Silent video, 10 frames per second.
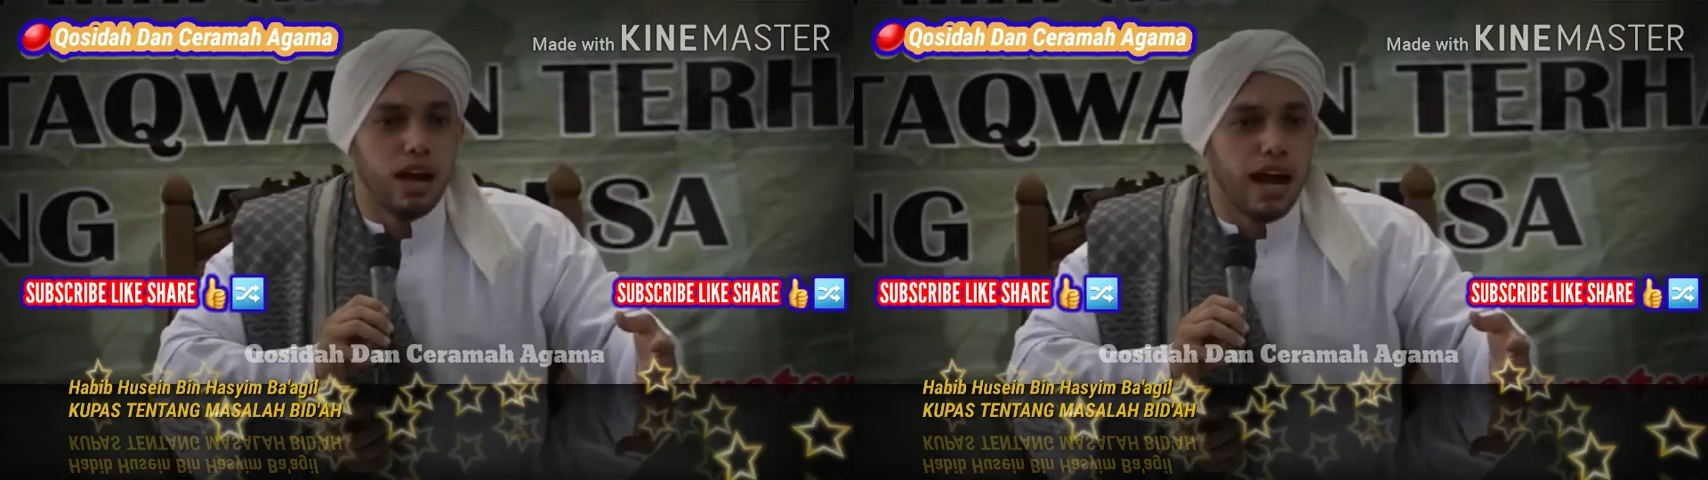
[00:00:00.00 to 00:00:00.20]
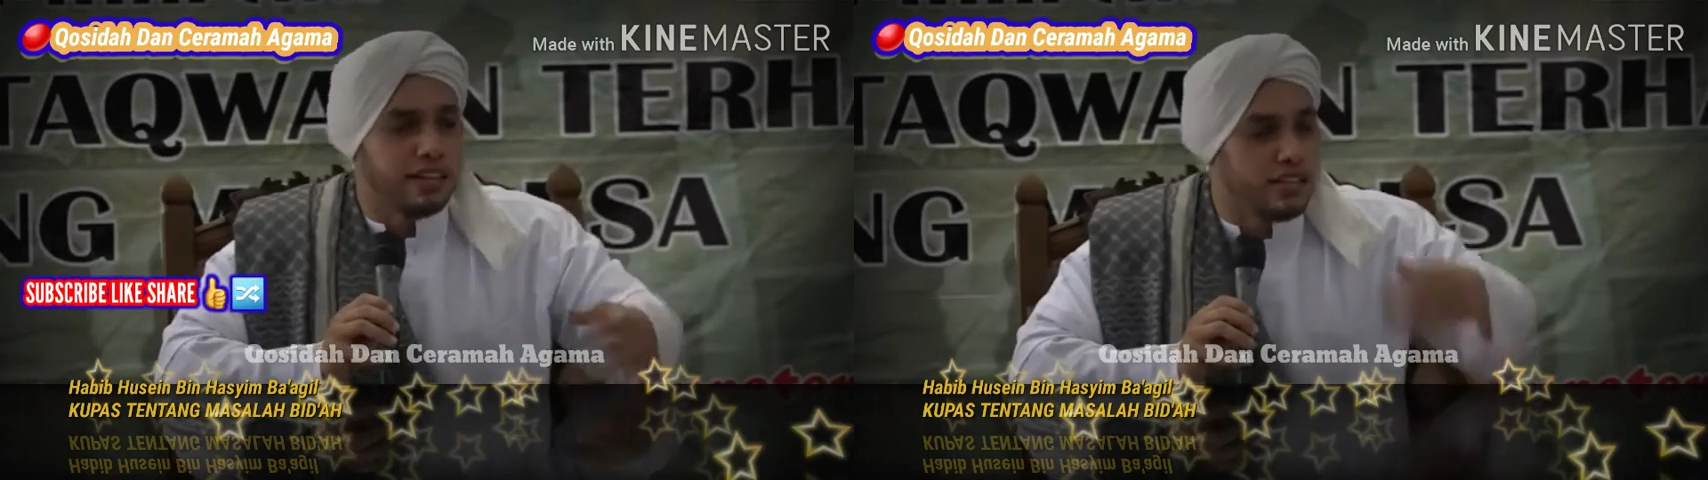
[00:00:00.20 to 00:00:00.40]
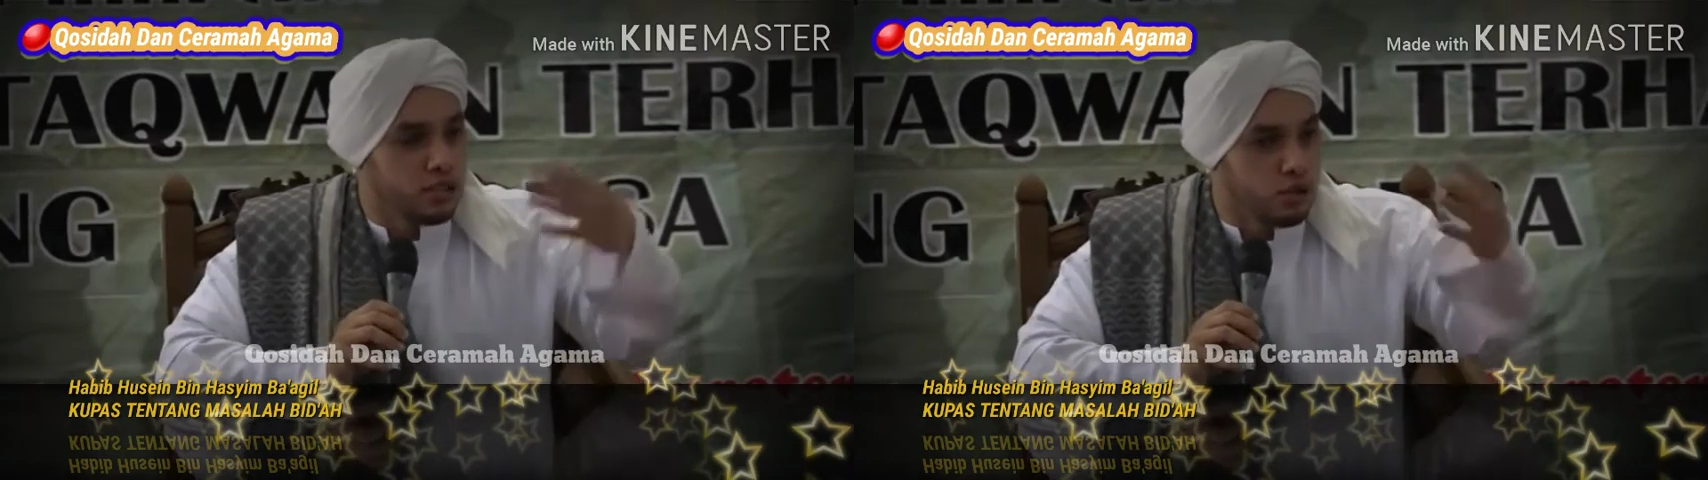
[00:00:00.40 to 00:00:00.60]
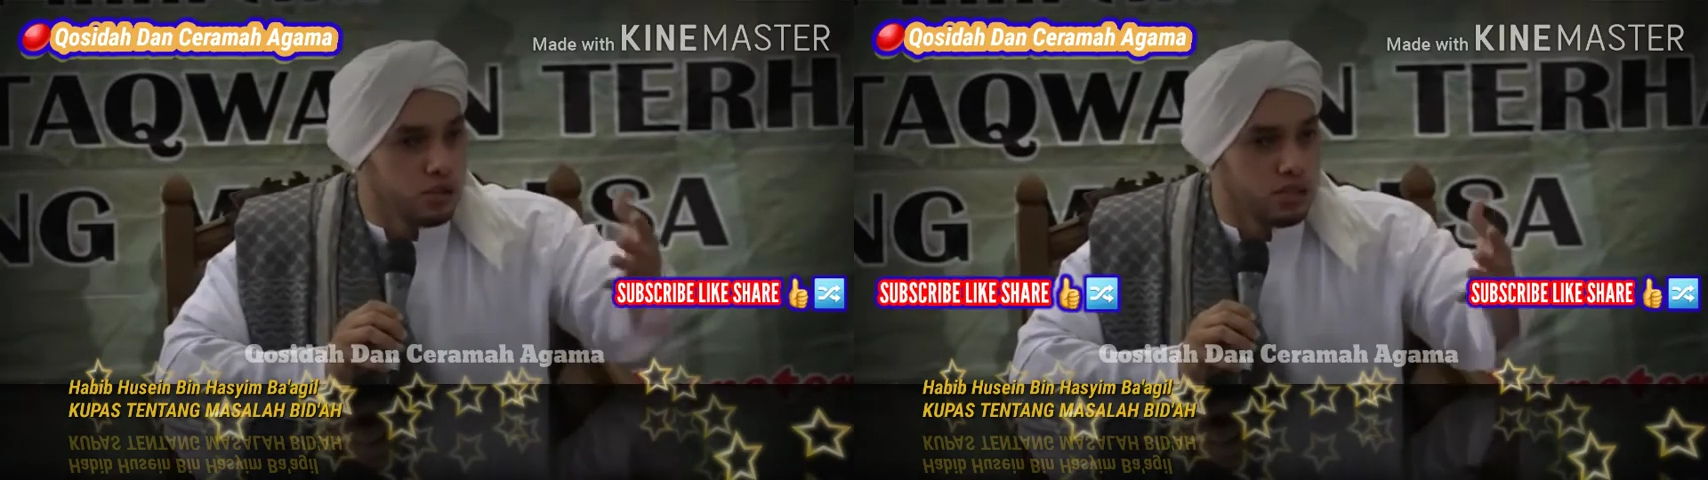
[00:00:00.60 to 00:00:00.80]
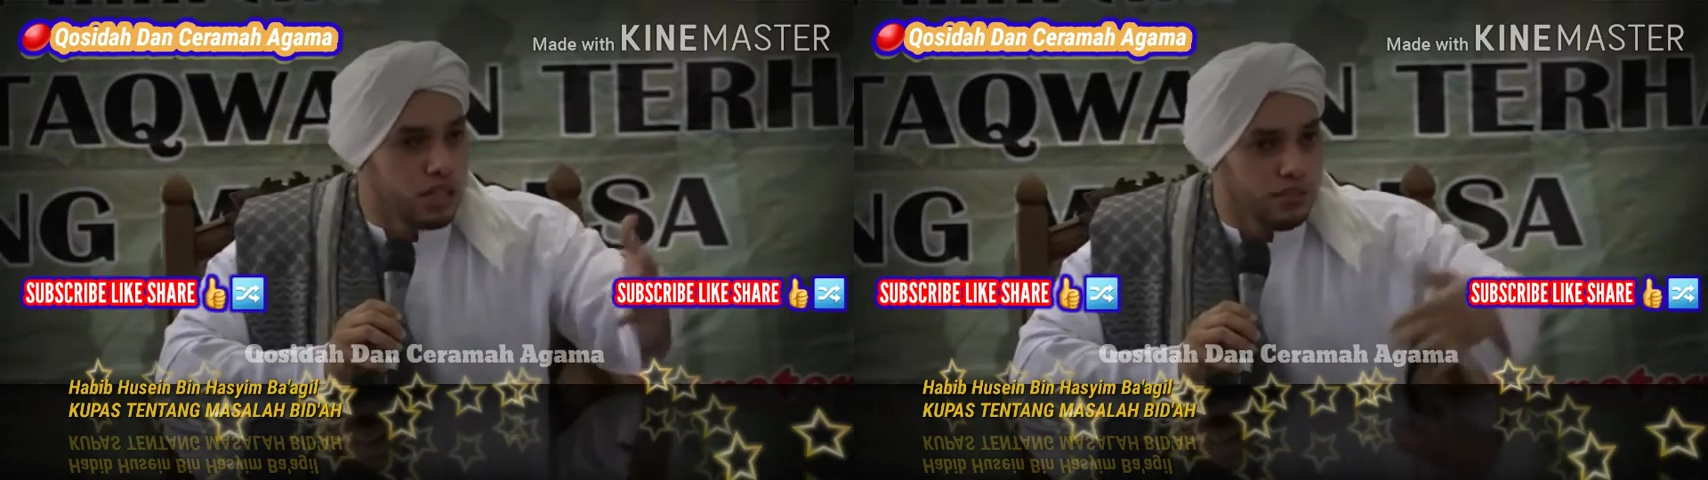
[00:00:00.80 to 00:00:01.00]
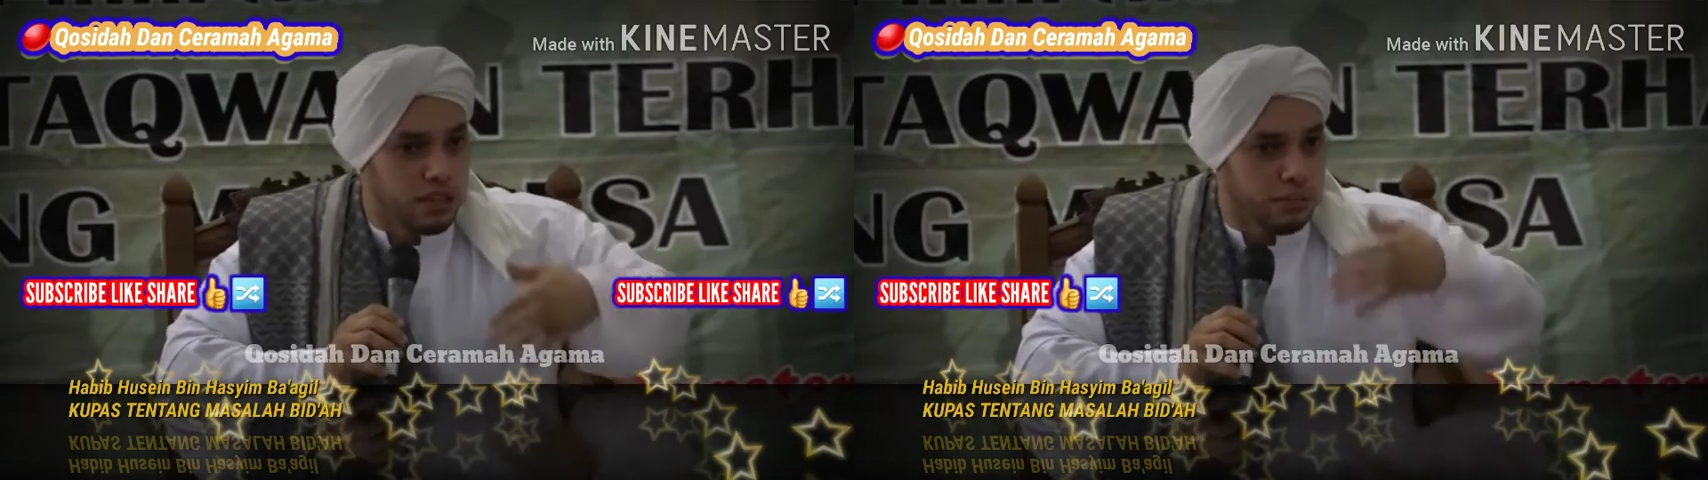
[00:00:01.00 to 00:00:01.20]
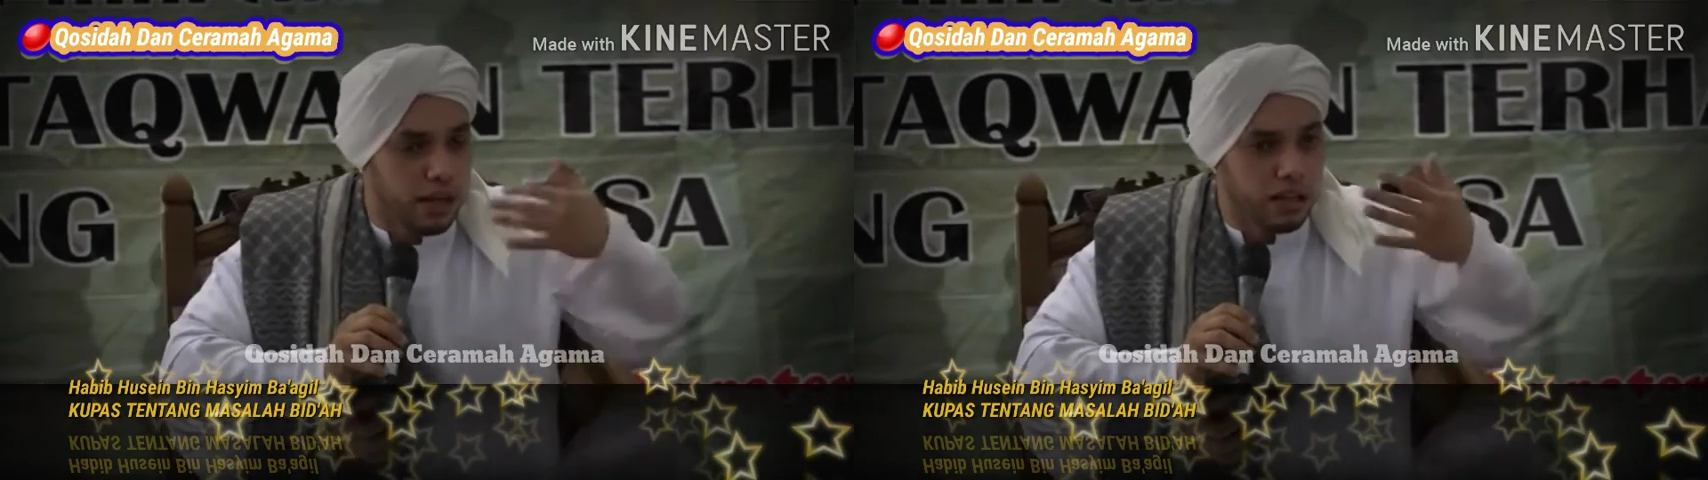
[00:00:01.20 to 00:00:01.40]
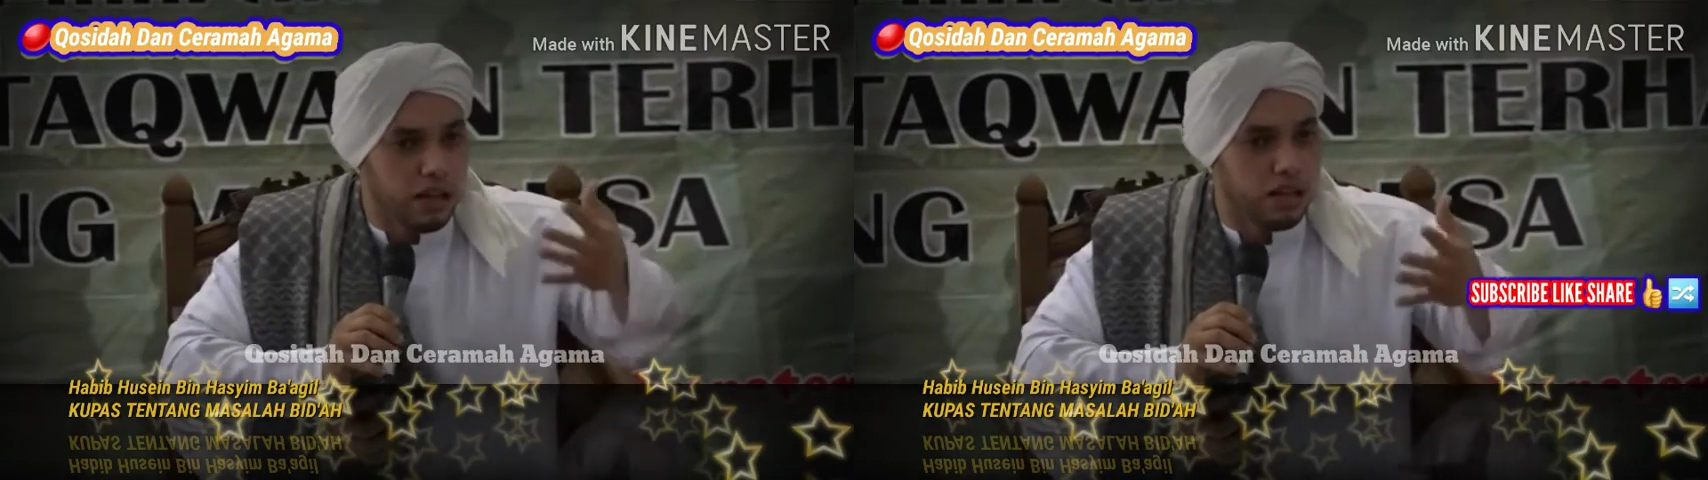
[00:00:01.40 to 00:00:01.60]
hadis kudsi
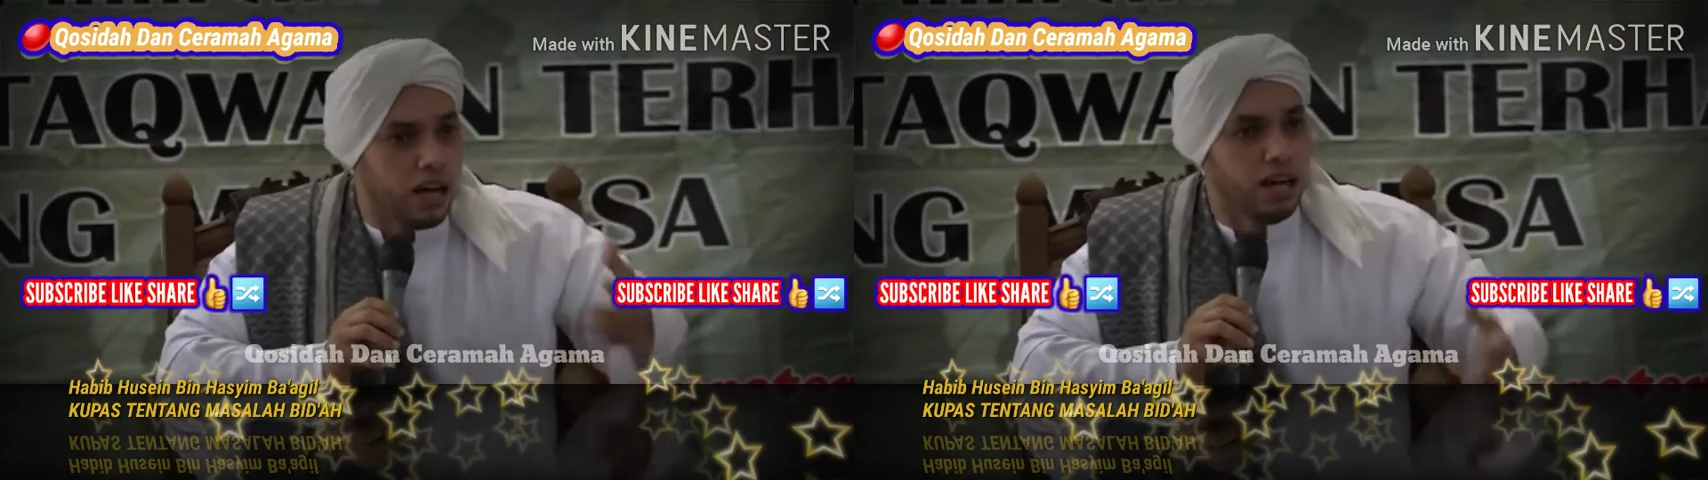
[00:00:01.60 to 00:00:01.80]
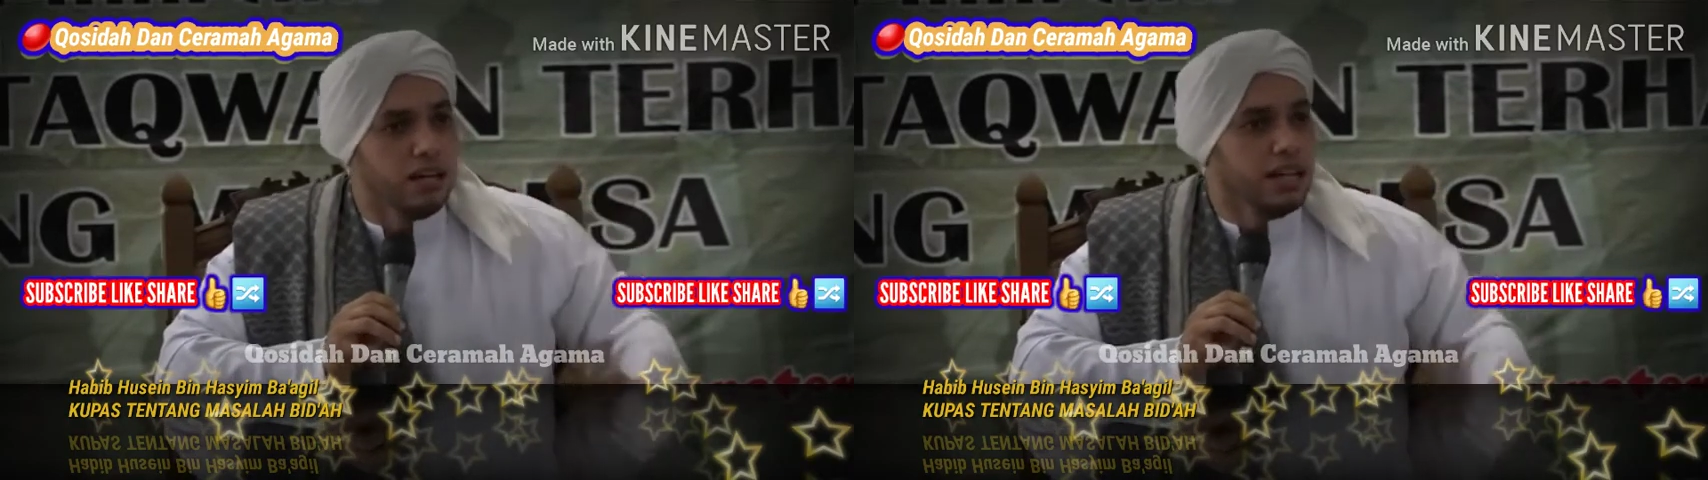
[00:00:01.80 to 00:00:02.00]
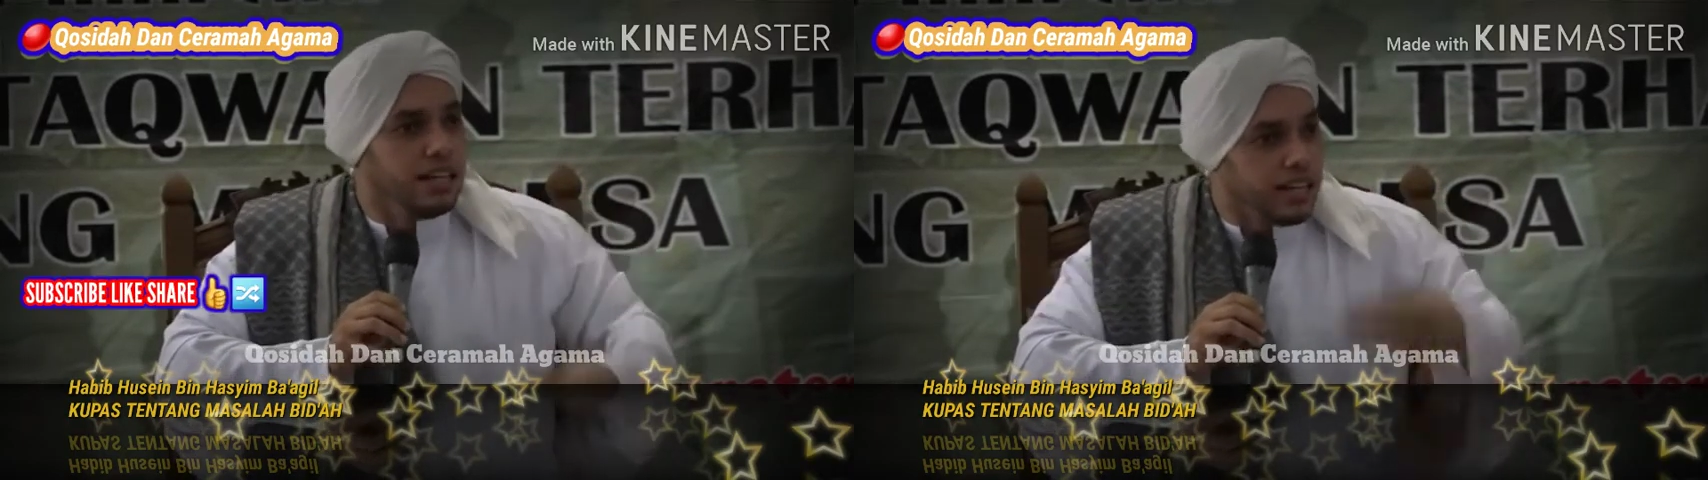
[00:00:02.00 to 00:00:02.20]
firman Allah